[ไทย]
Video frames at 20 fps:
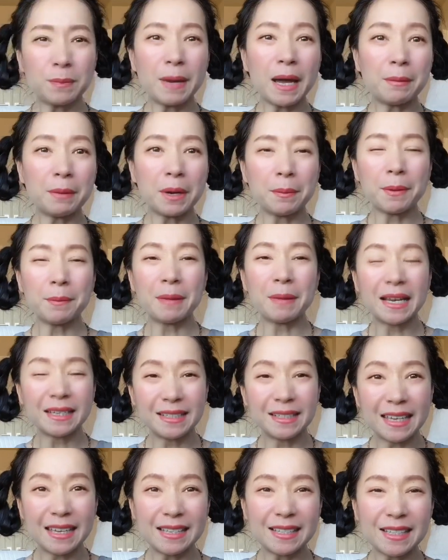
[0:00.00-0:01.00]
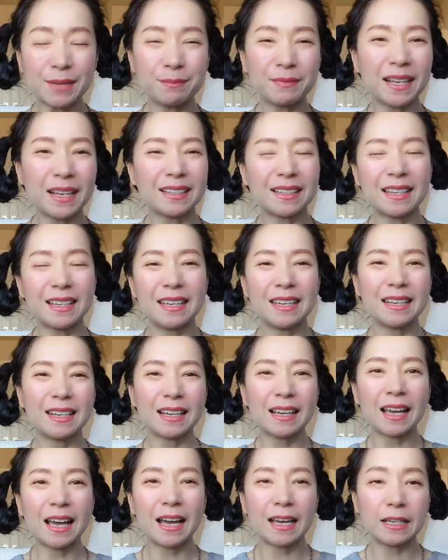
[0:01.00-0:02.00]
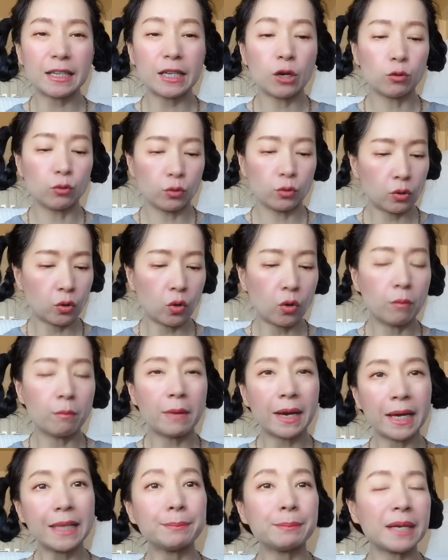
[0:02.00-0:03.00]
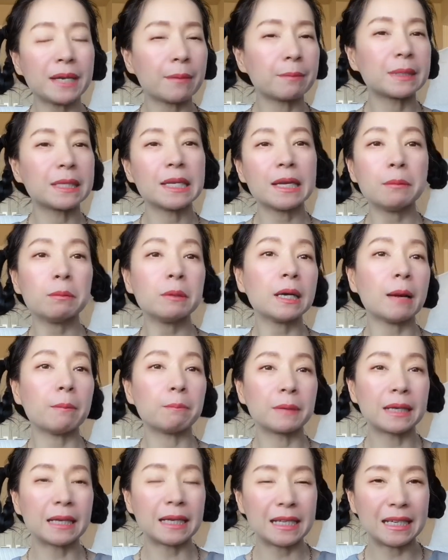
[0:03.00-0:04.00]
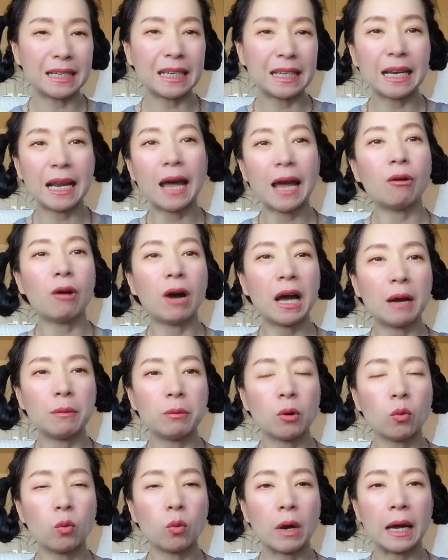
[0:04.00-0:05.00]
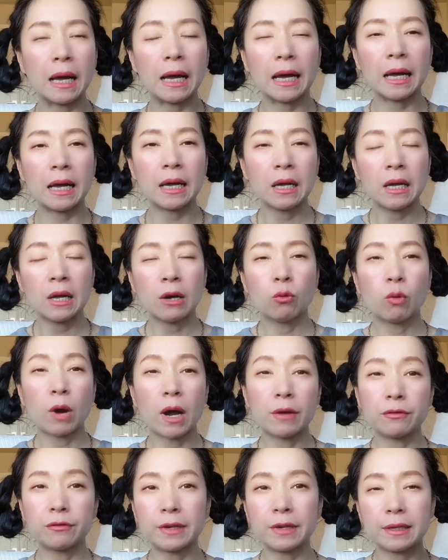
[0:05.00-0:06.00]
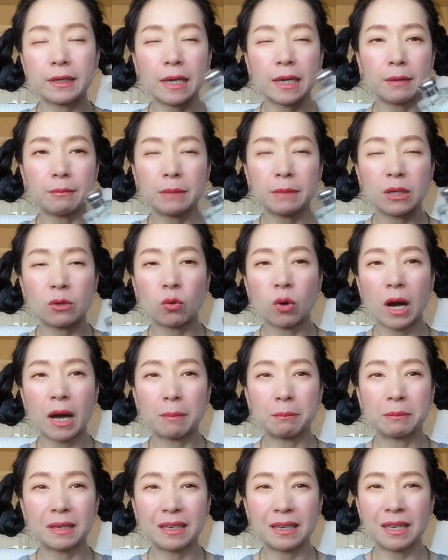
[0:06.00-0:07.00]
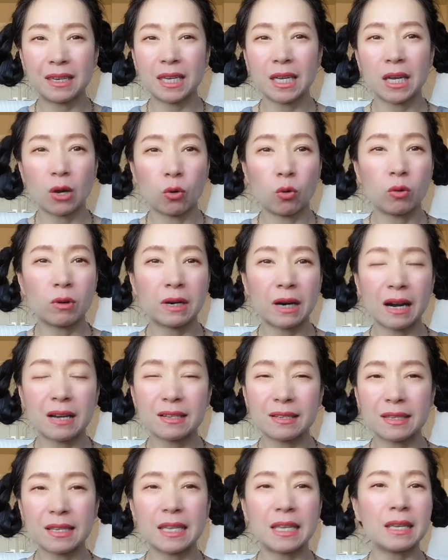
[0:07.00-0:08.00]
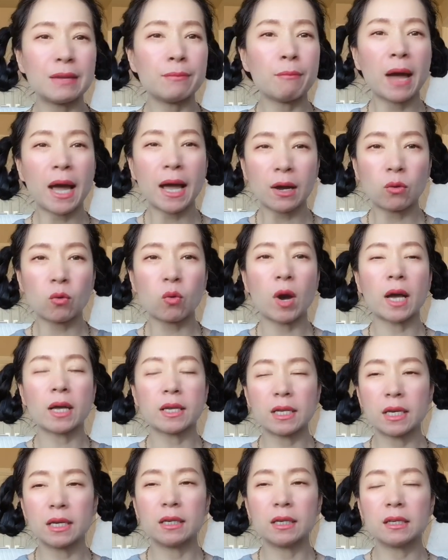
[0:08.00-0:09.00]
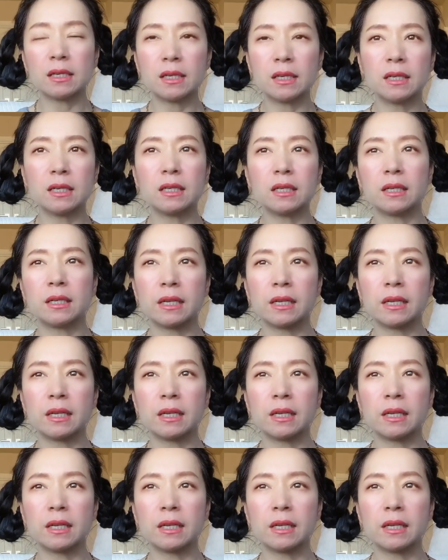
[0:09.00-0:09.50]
นมาประมาณยี่สิบนาทีนะคะเดี๋ยวนุ้ยคงไม่เปรียบเทียบกับกลิ่นนี้แล้วค่ะเพราะว่าไวฟิกเนี่ยมีความเขียวกราสซี่มากกว่าเยอะเลย